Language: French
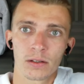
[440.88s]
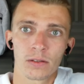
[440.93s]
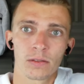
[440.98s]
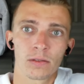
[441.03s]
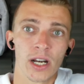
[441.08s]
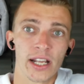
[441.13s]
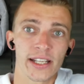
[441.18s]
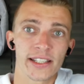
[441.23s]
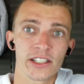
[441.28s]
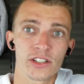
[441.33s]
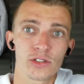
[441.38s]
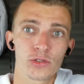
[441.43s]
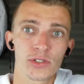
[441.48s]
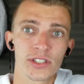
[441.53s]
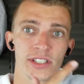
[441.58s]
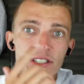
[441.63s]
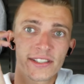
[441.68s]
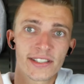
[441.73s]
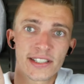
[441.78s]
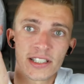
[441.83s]
Voilà qui est juste
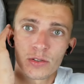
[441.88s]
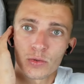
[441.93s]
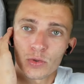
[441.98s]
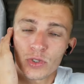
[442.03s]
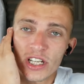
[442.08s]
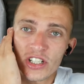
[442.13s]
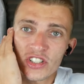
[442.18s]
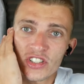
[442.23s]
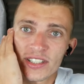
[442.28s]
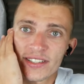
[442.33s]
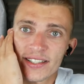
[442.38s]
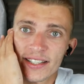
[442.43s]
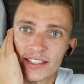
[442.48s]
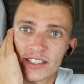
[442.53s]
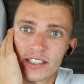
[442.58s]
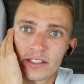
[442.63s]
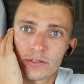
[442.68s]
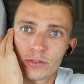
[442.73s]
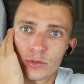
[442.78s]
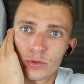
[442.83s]
ici. Donc là je
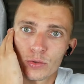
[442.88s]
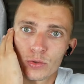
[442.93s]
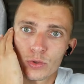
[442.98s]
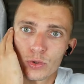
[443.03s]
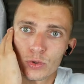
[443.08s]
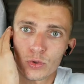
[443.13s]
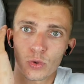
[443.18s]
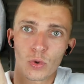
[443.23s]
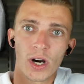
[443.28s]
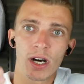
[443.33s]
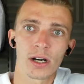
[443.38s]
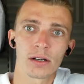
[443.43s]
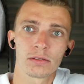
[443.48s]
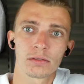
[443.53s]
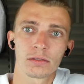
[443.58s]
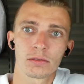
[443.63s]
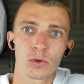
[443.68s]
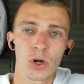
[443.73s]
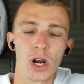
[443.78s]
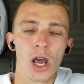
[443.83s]
désactive Une, 2, 3
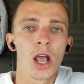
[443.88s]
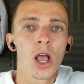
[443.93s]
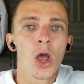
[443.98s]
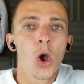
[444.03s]
voilà.